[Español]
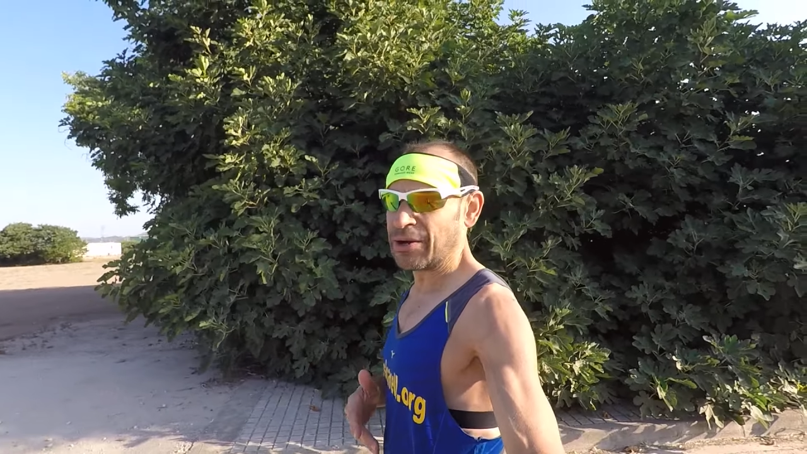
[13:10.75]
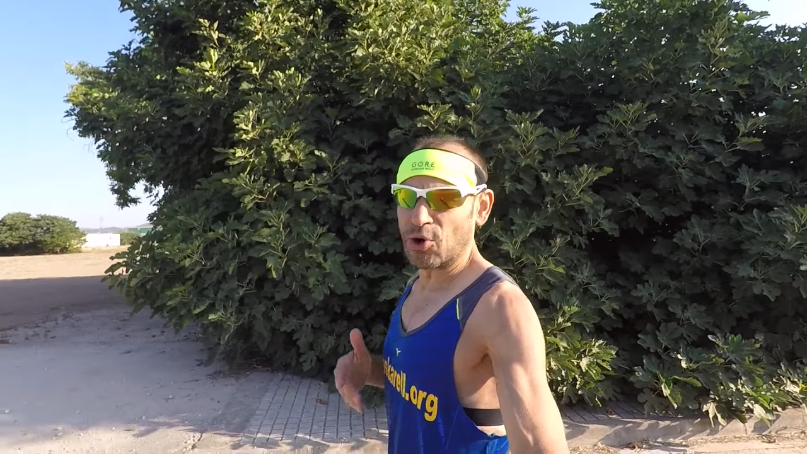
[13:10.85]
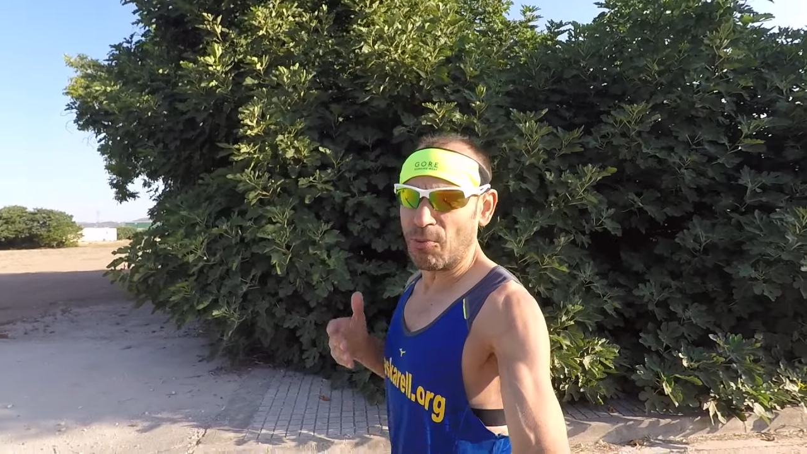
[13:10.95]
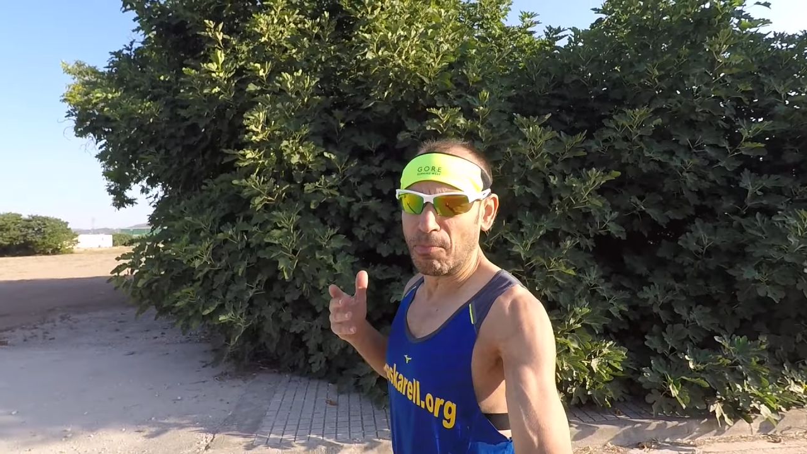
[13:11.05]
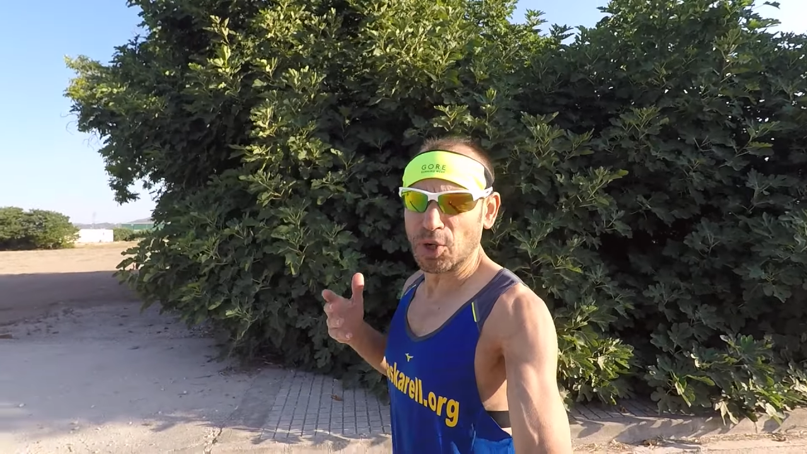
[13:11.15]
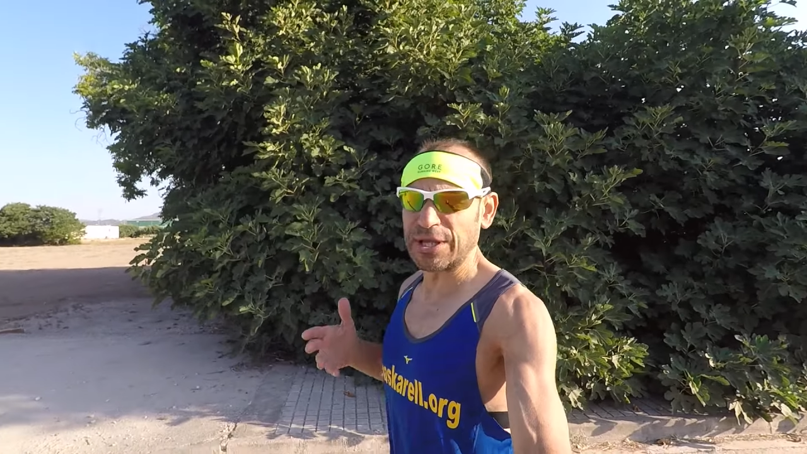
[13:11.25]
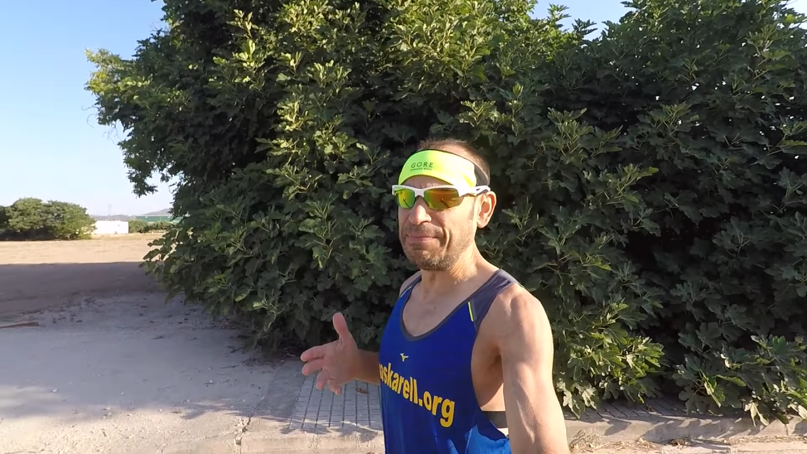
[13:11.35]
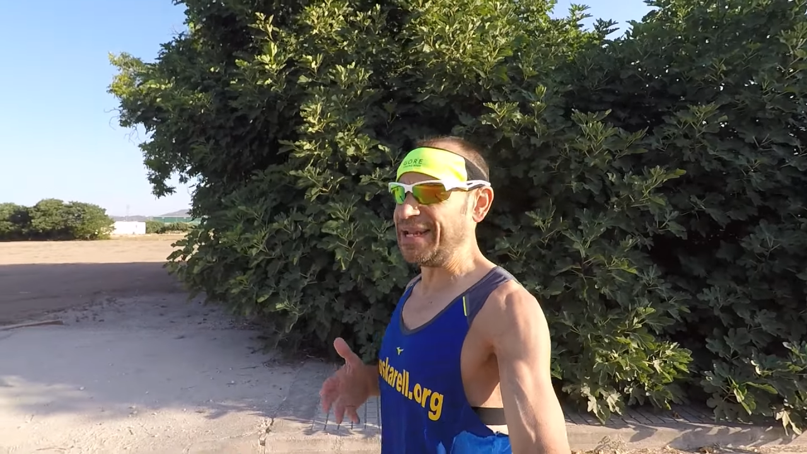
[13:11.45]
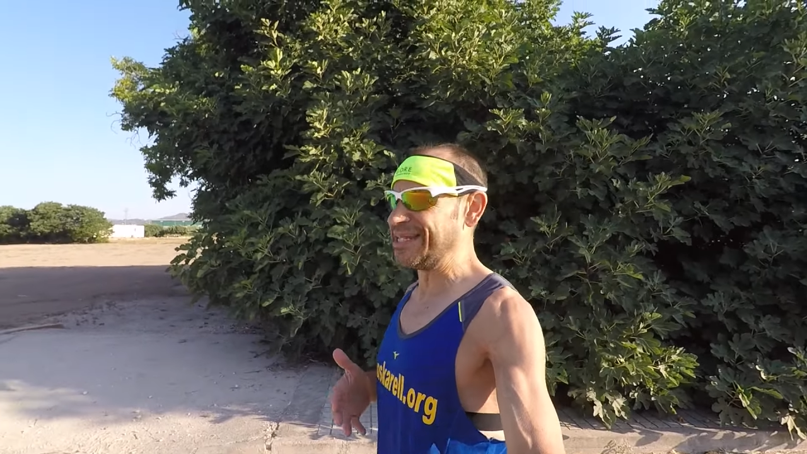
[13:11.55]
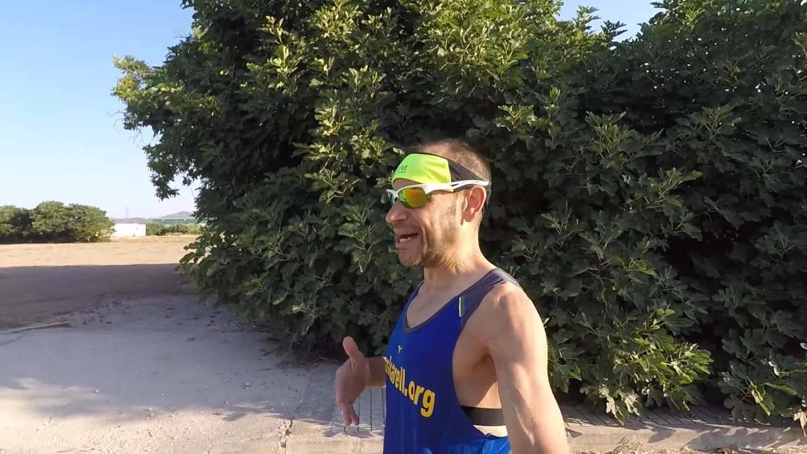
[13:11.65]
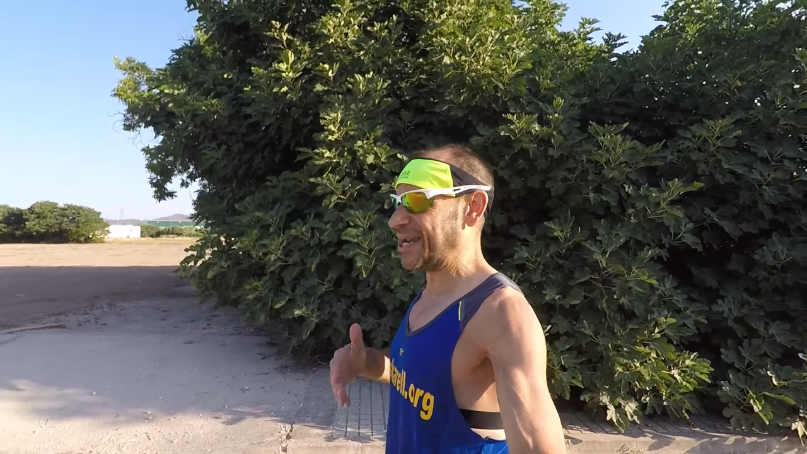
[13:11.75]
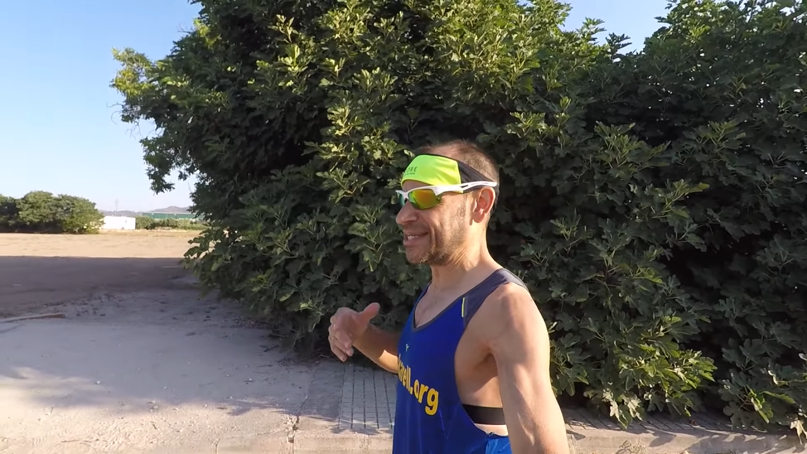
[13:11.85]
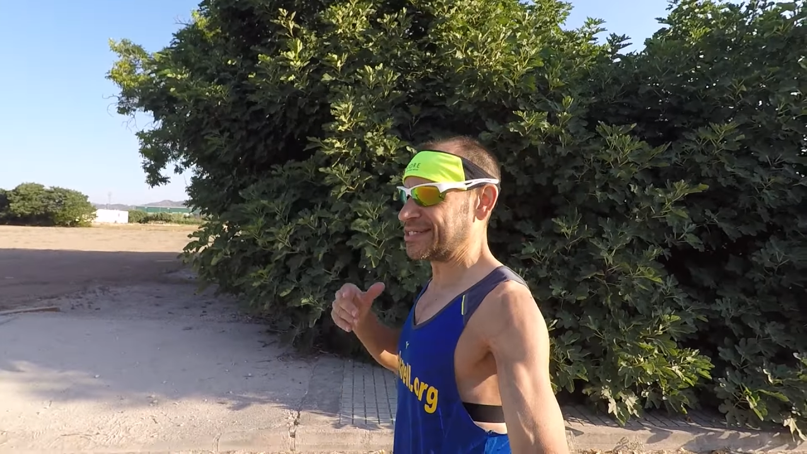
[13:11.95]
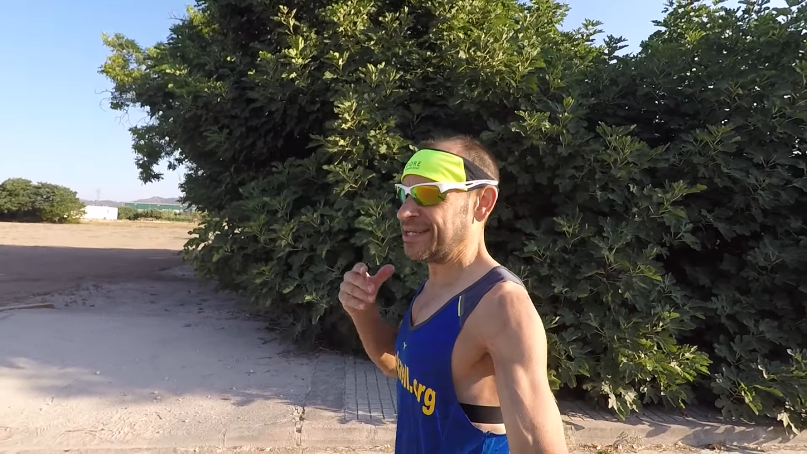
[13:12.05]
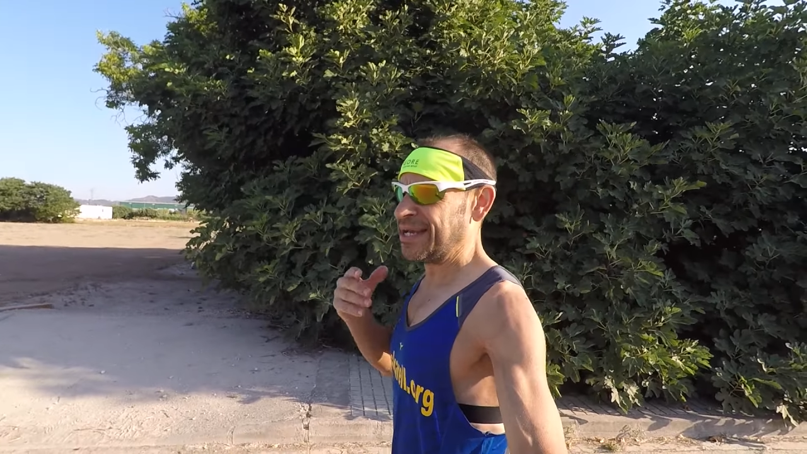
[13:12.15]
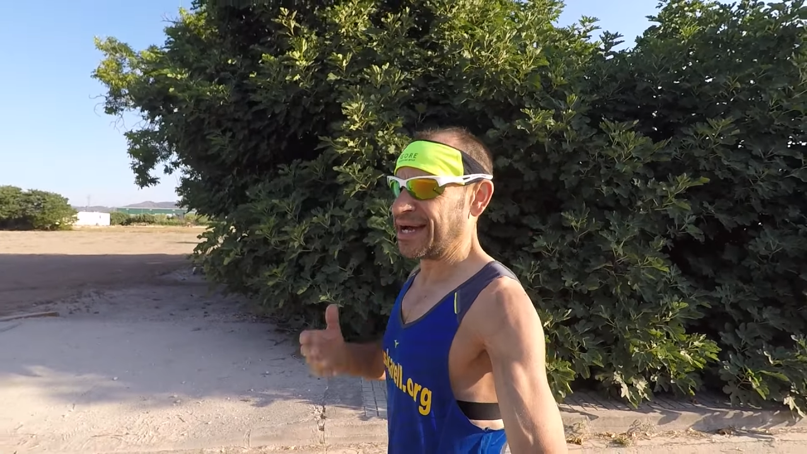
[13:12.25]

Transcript: con botas militares